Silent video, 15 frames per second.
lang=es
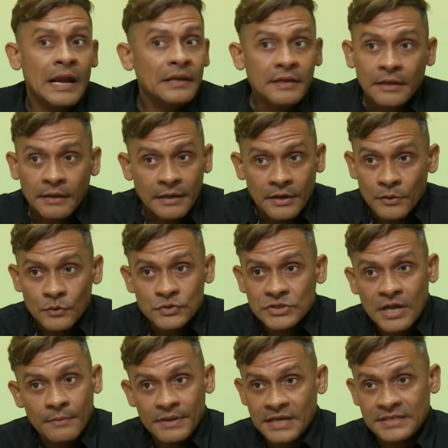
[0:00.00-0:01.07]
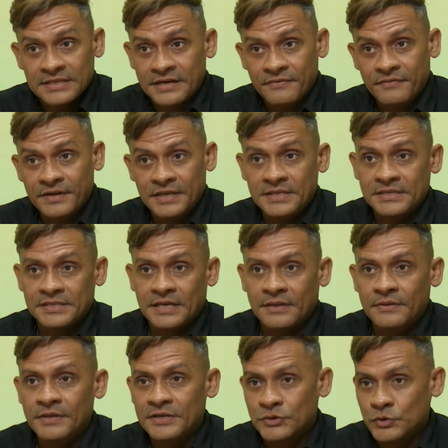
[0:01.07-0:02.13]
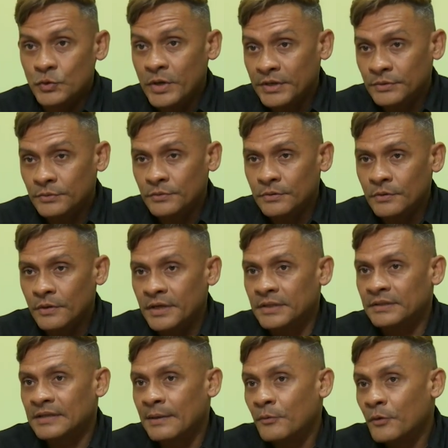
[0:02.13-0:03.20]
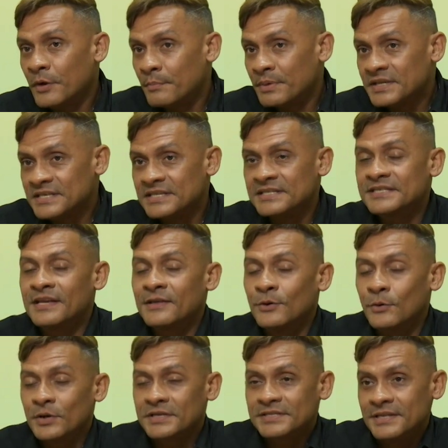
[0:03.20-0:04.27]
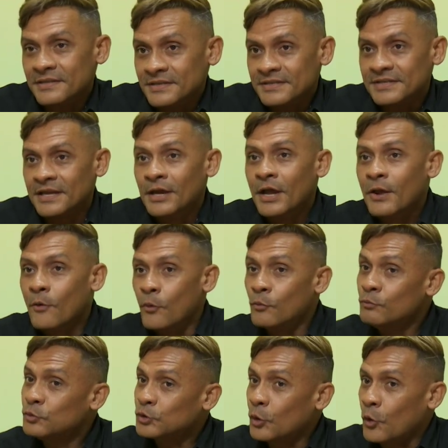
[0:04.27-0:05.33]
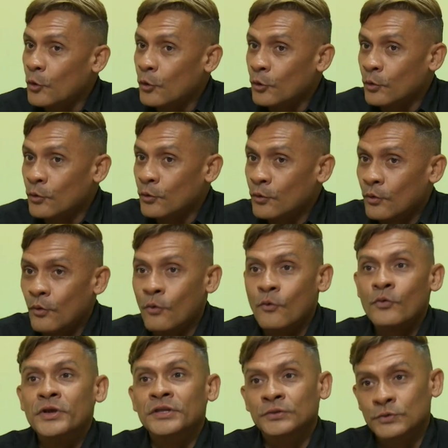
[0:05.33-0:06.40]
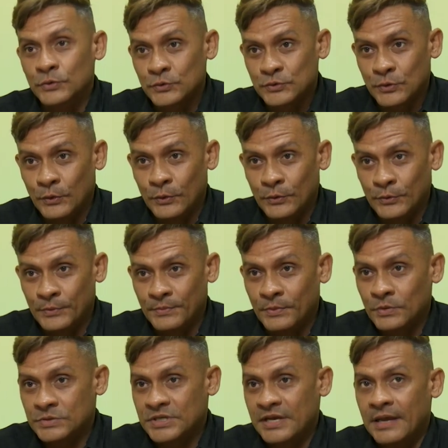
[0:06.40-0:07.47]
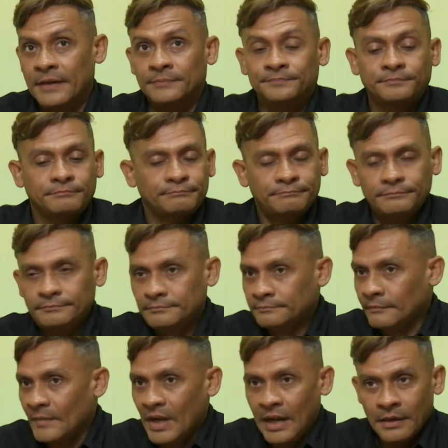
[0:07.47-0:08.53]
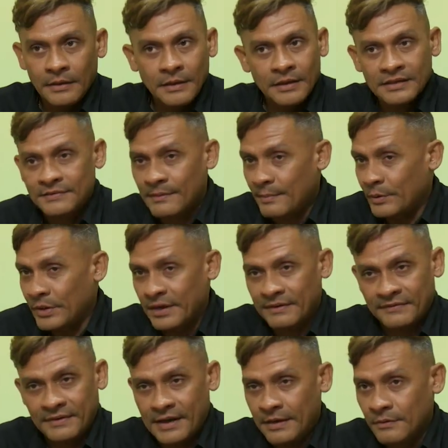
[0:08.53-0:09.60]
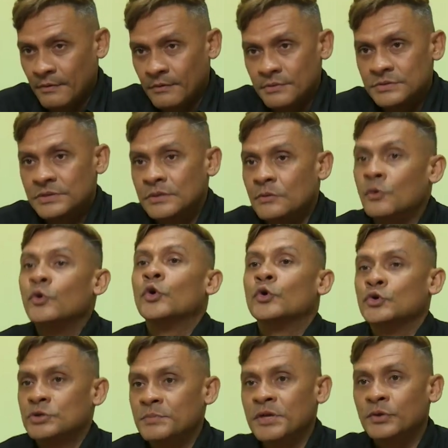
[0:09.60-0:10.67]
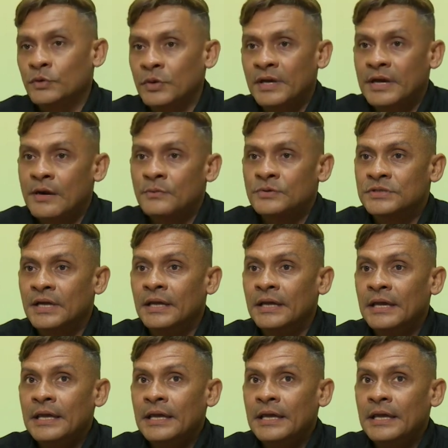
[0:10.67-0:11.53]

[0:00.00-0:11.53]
alguien que no sabe las referencias de sus estudios, estamos en presencia de lo que se dice un tocólogo o un intrusólogo. O sea, alguien que se va a poner a hacer algo sin un conocimiento de causa.